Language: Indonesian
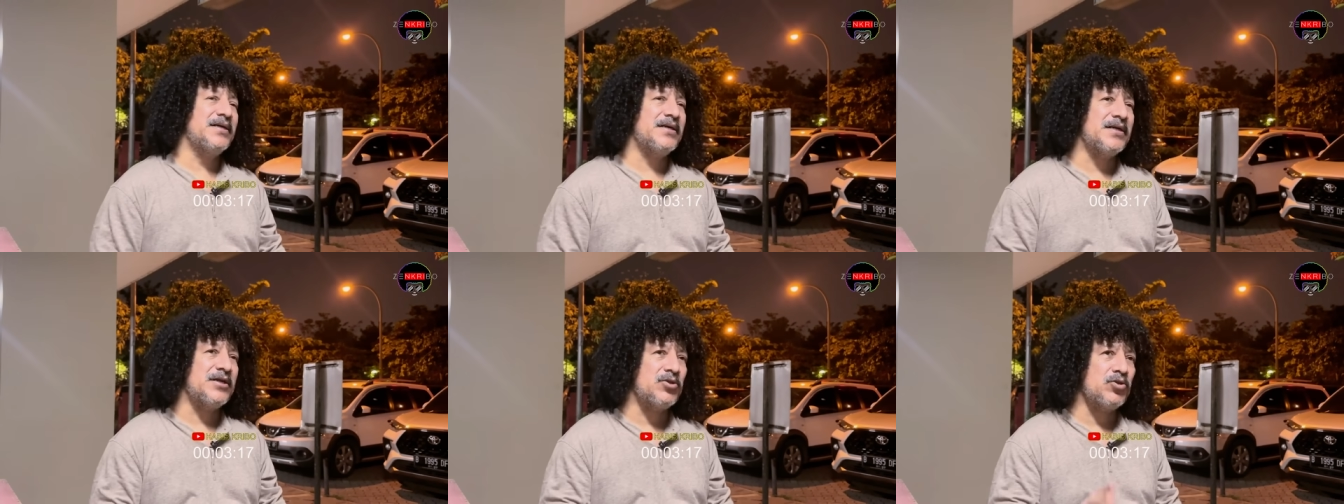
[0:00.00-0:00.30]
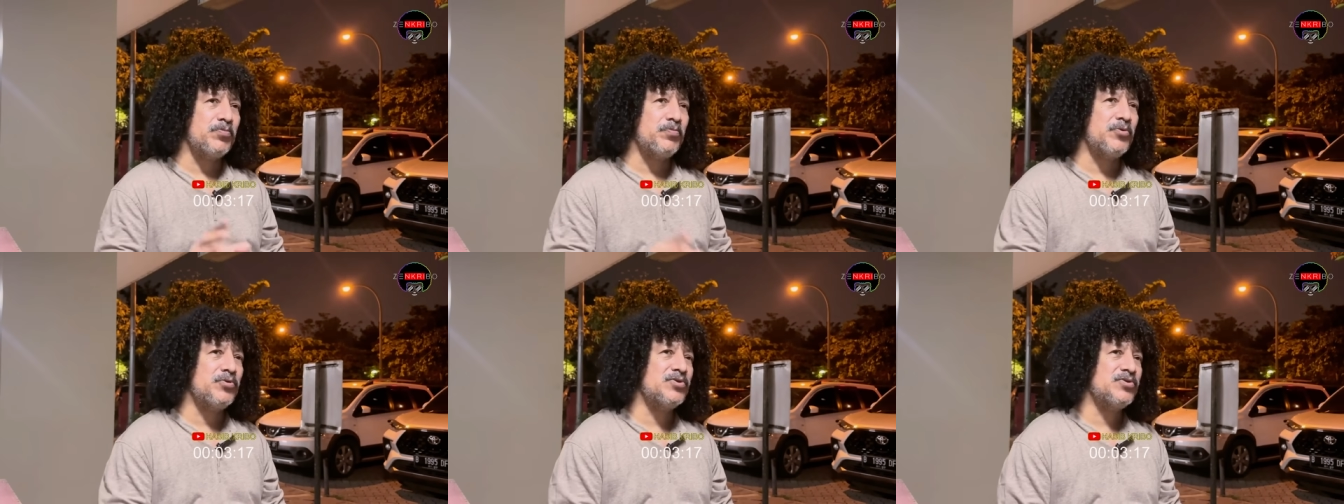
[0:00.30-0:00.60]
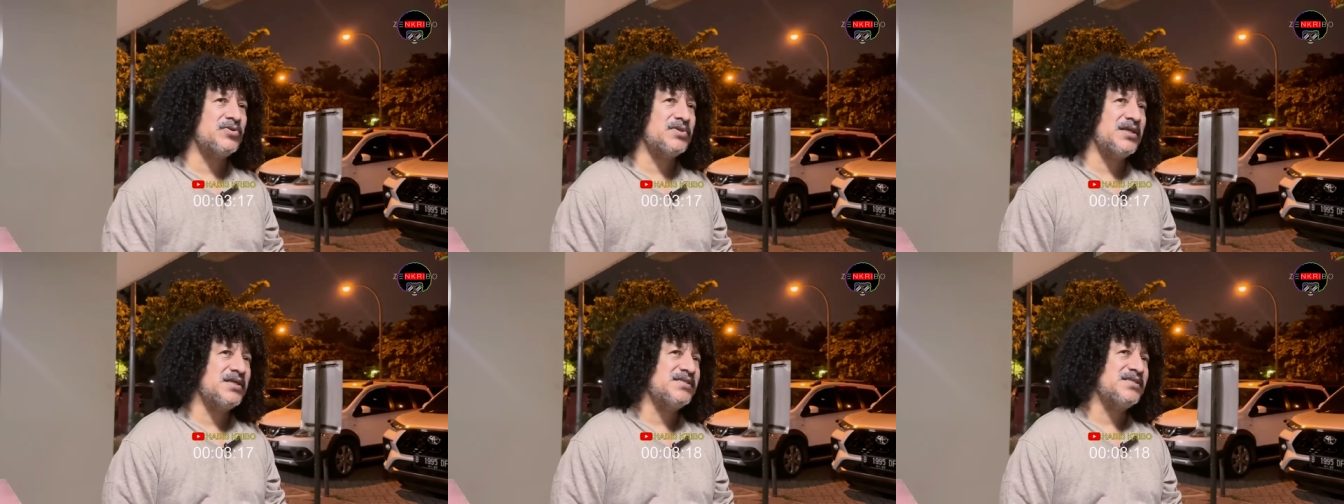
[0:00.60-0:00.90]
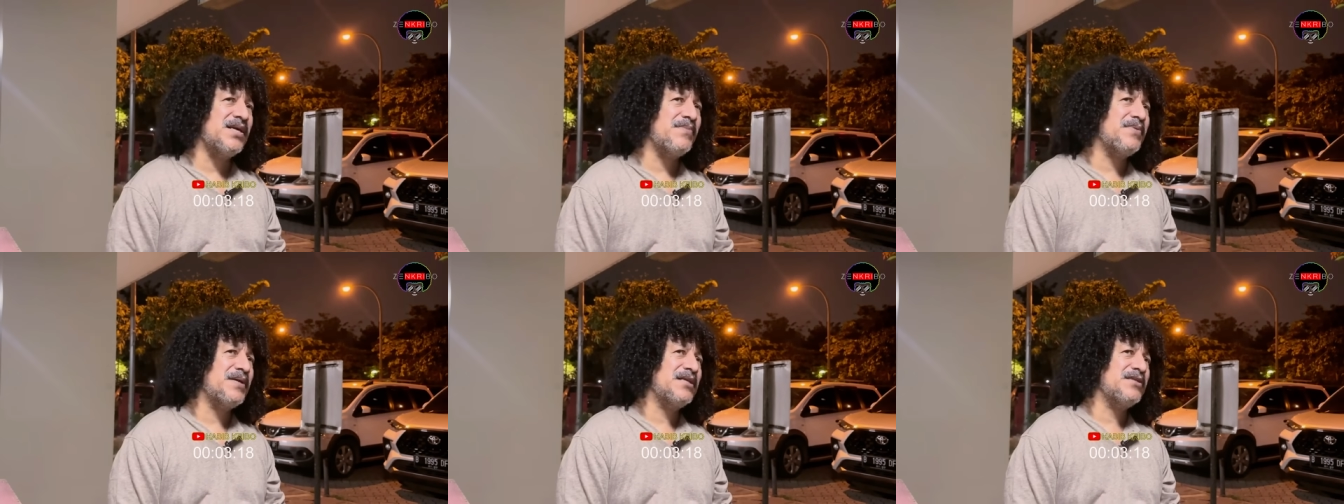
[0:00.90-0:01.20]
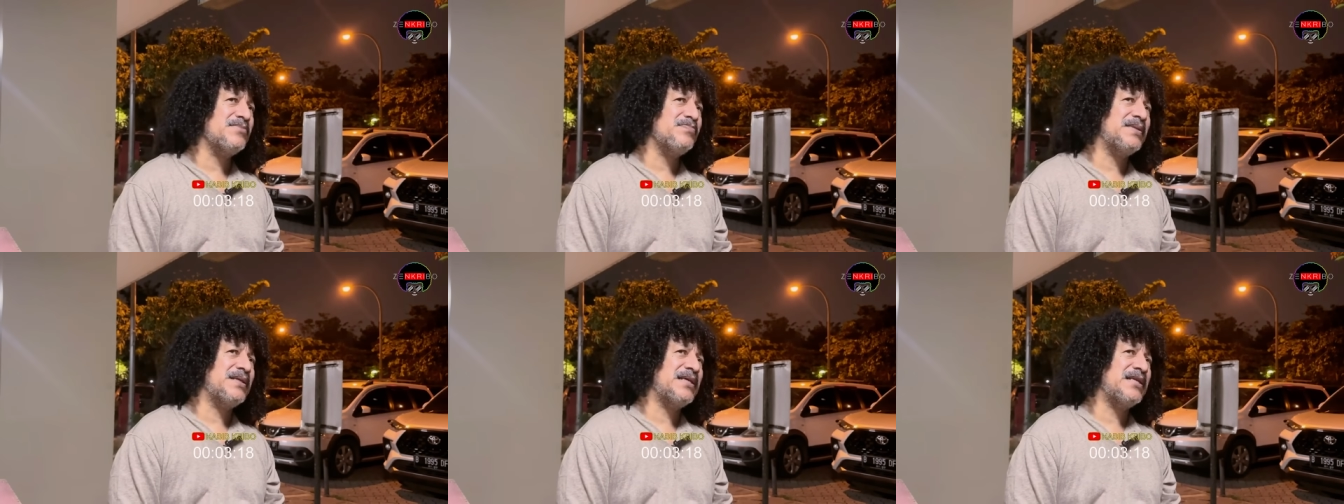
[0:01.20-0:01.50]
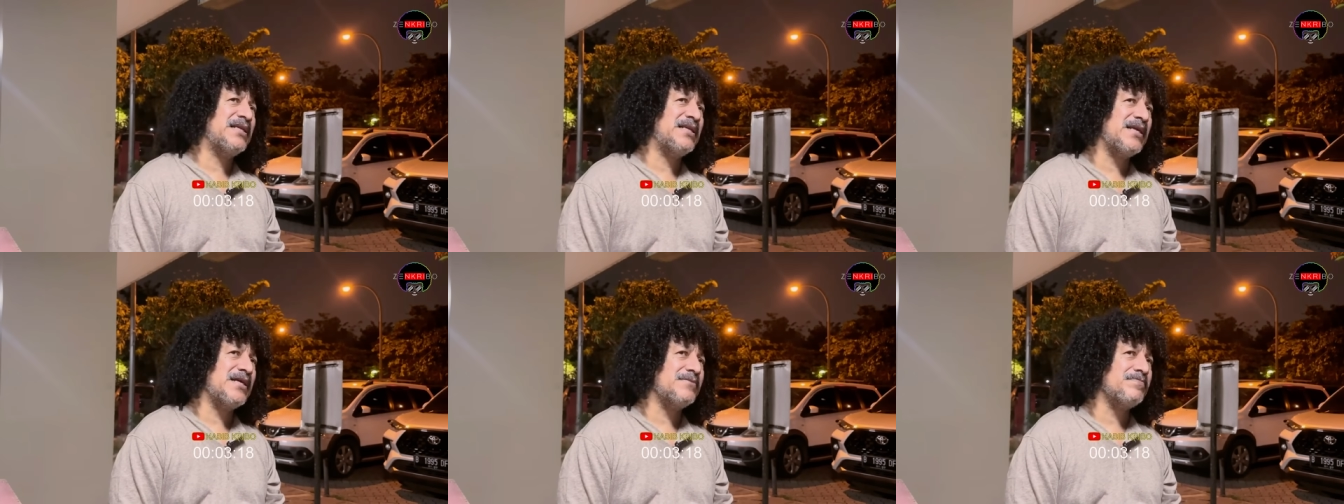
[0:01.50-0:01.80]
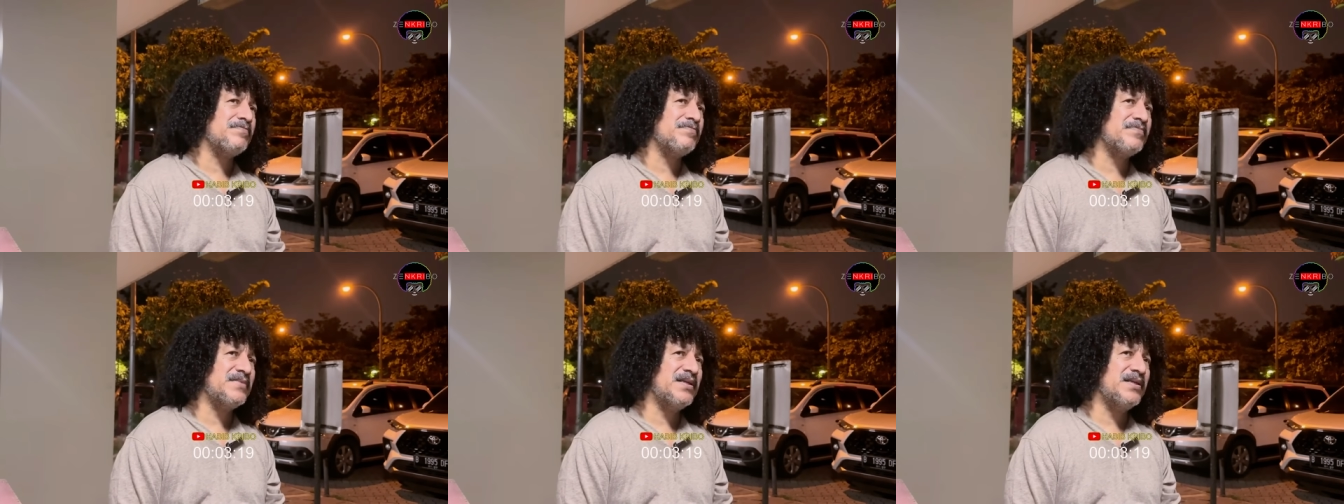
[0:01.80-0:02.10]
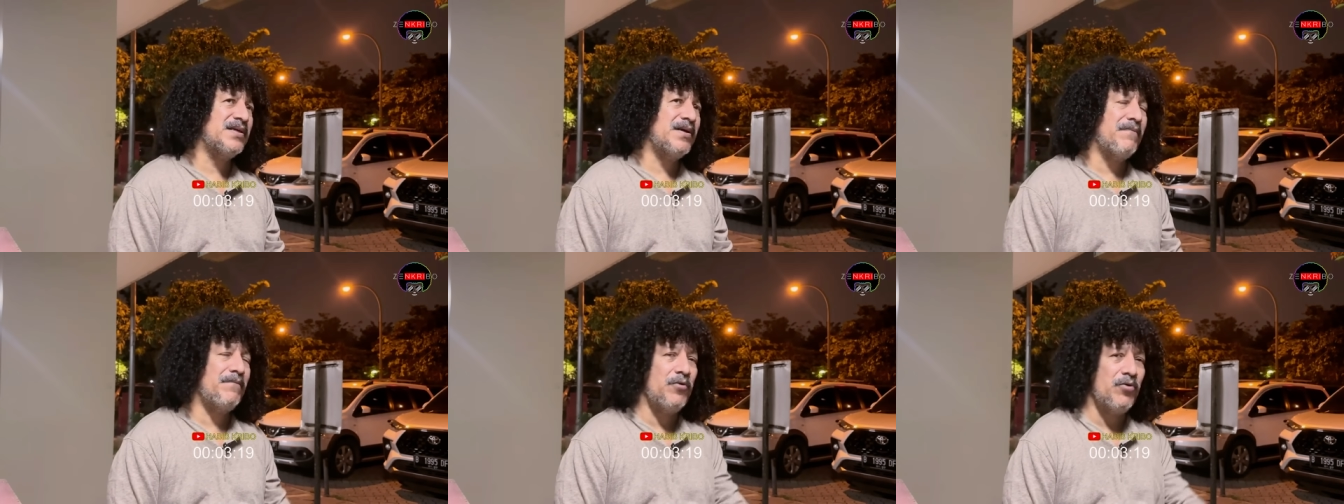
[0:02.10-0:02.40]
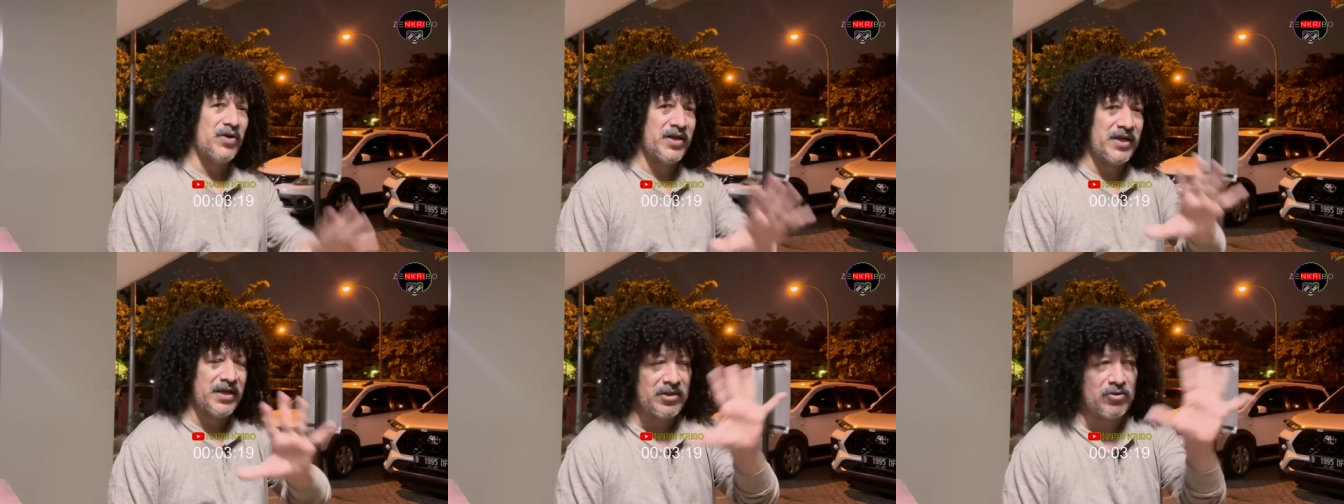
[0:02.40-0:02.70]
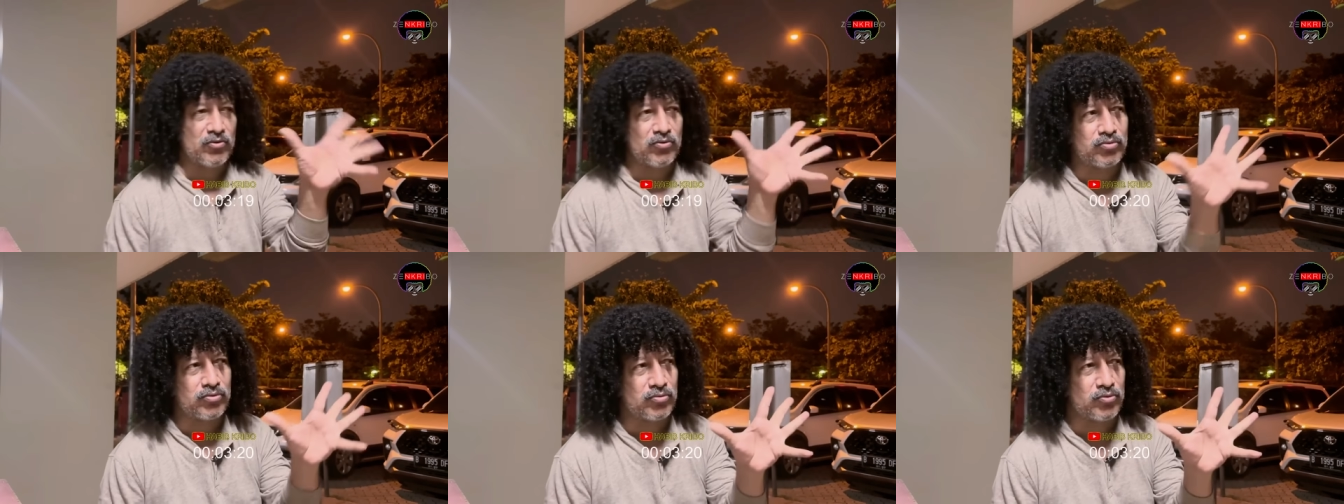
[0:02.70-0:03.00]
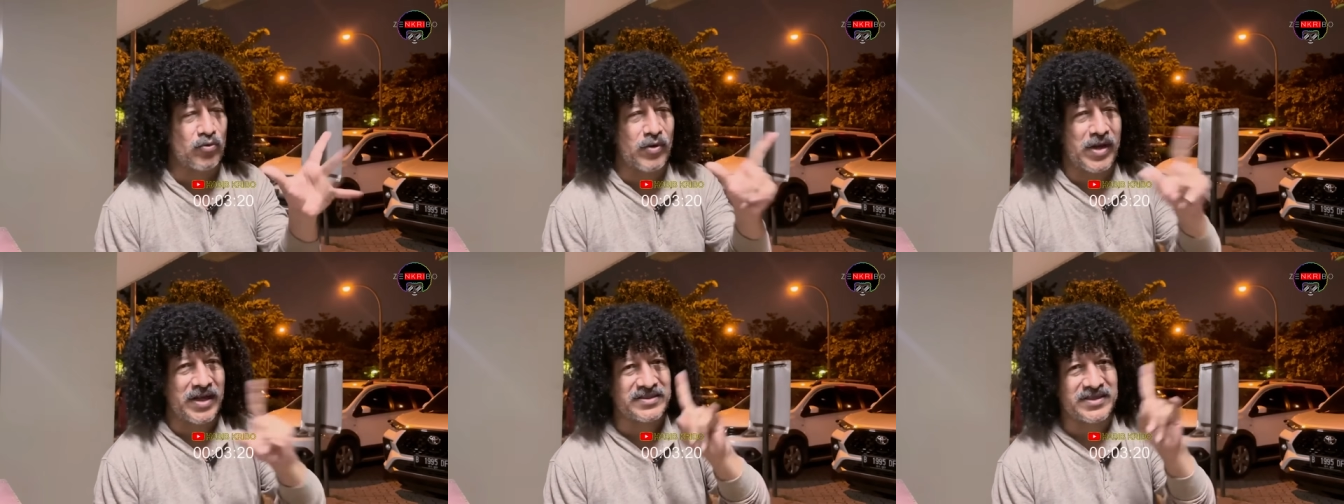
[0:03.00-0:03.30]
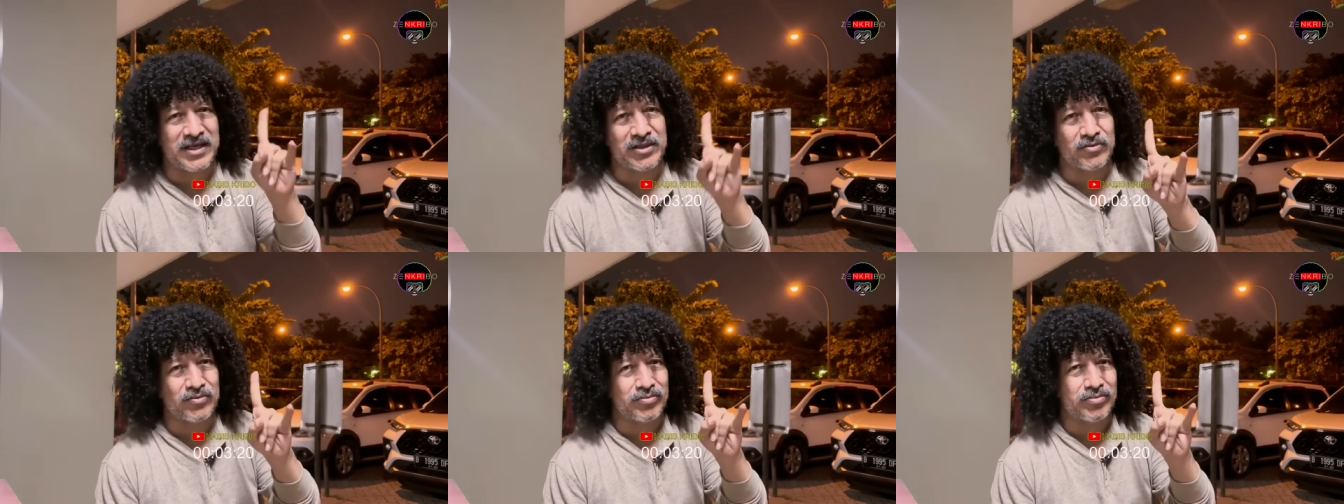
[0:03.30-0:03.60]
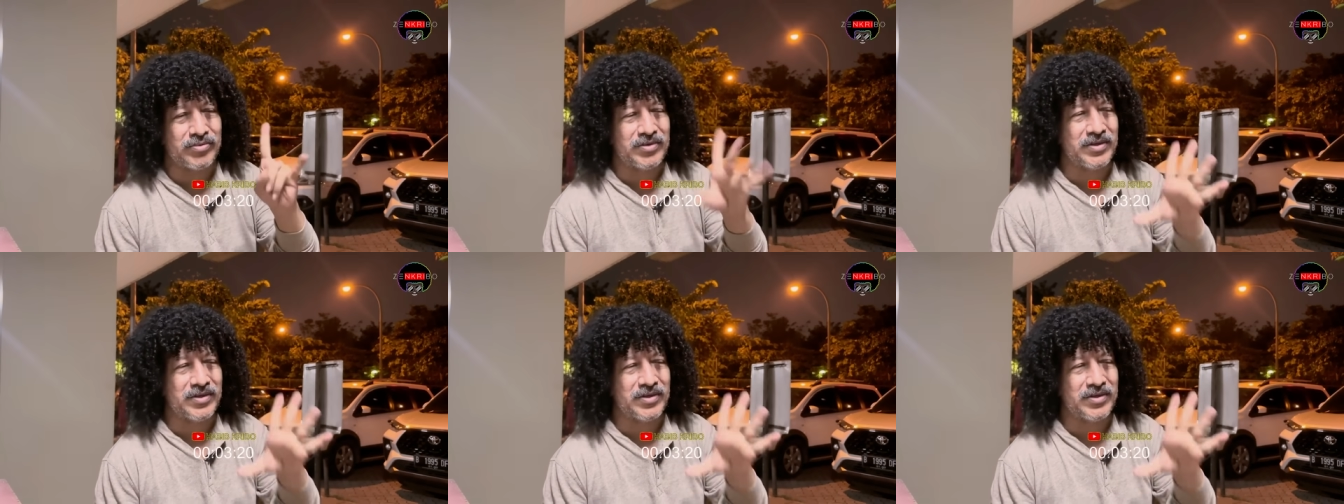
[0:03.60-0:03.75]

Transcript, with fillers: Itu pun, jadi saya pikir seperti inilah, boleh itu Tuhan satu,